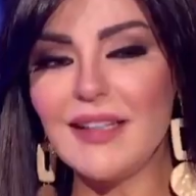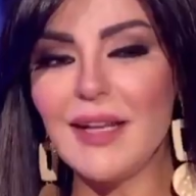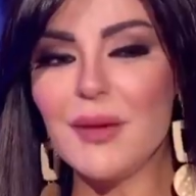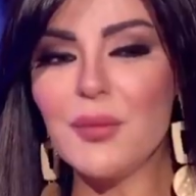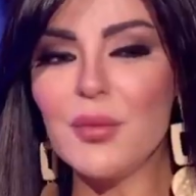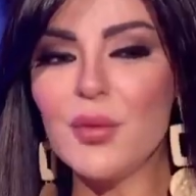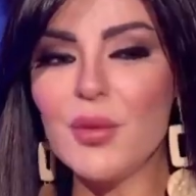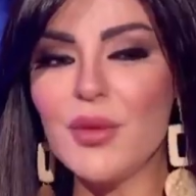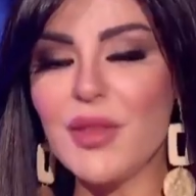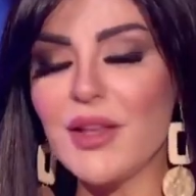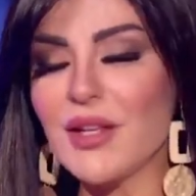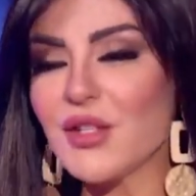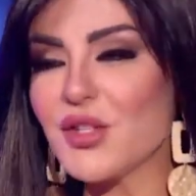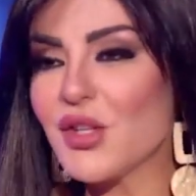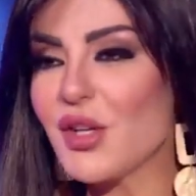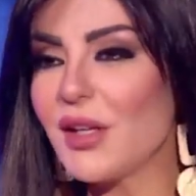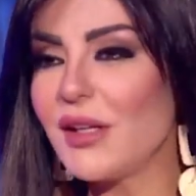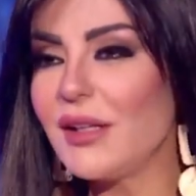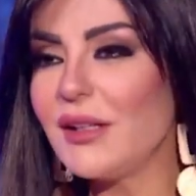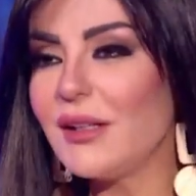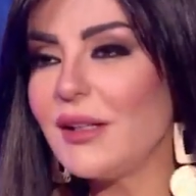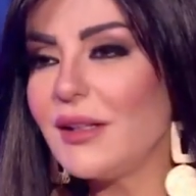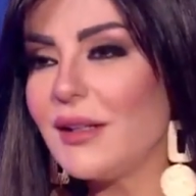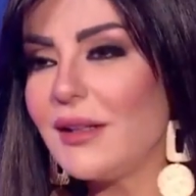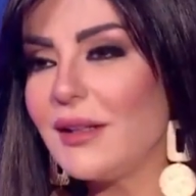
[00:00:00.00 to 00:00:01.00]

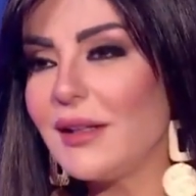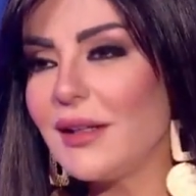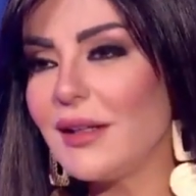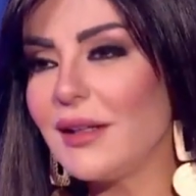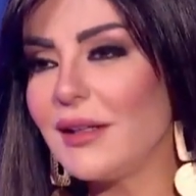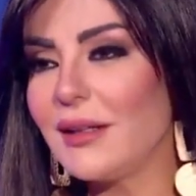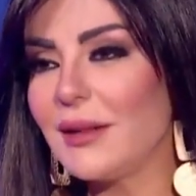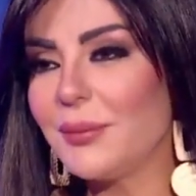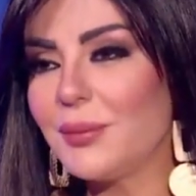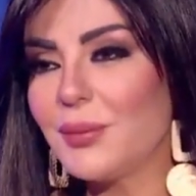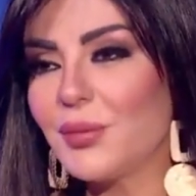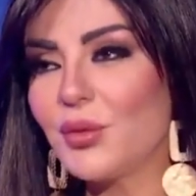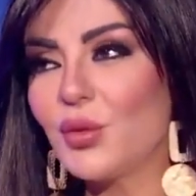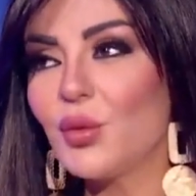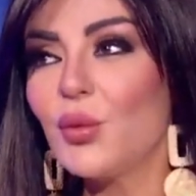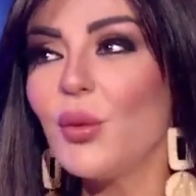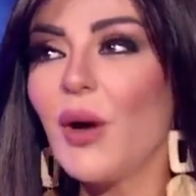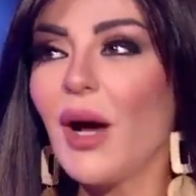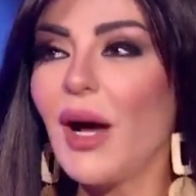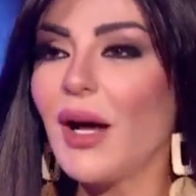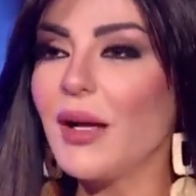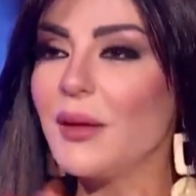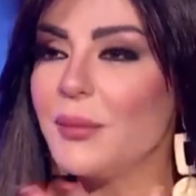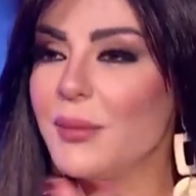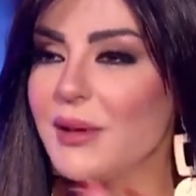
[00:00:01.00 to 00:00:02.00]
النموذجين اللي
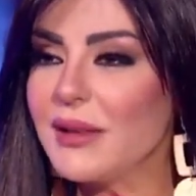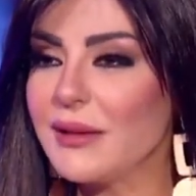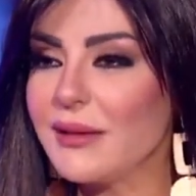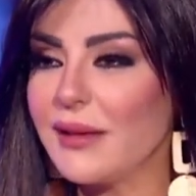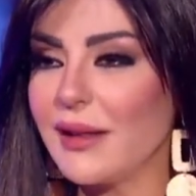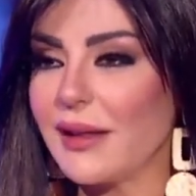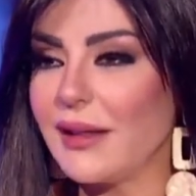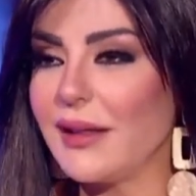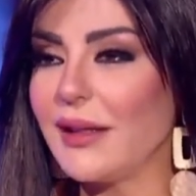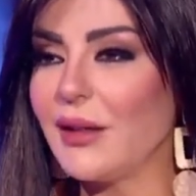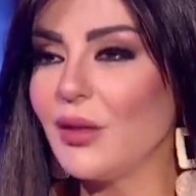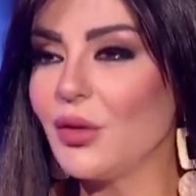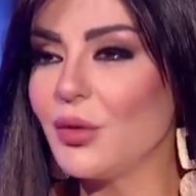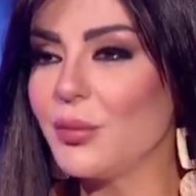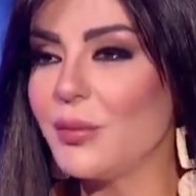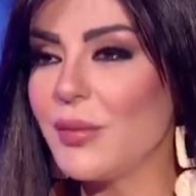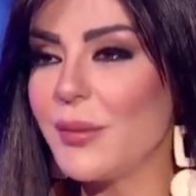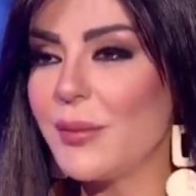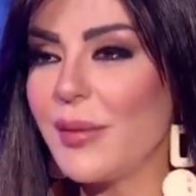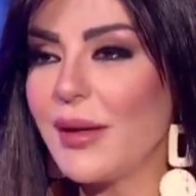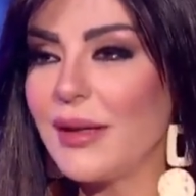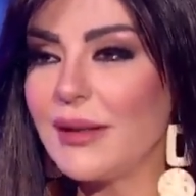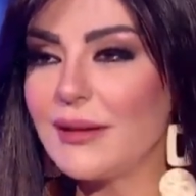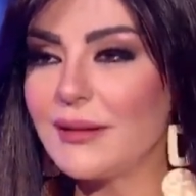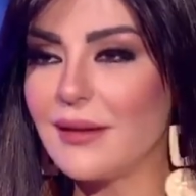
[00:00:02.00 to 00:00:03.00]
بتوعى البنت عليهم
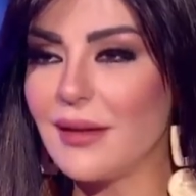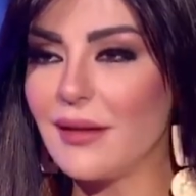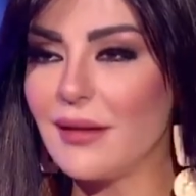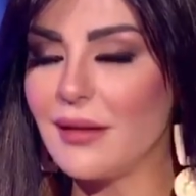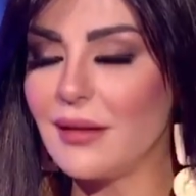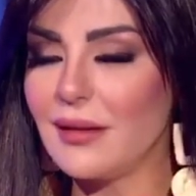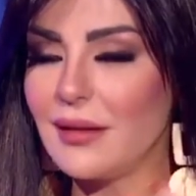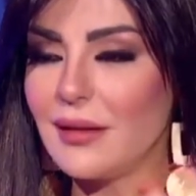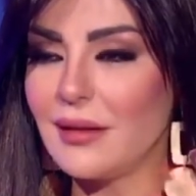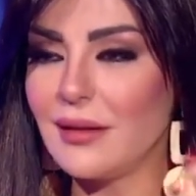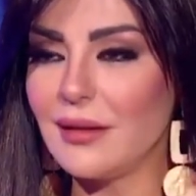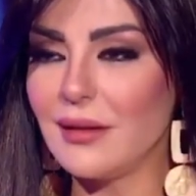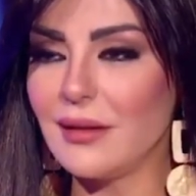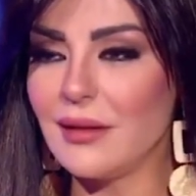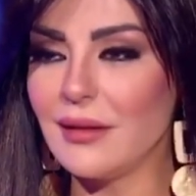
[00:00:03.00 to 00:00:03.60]
ببيتها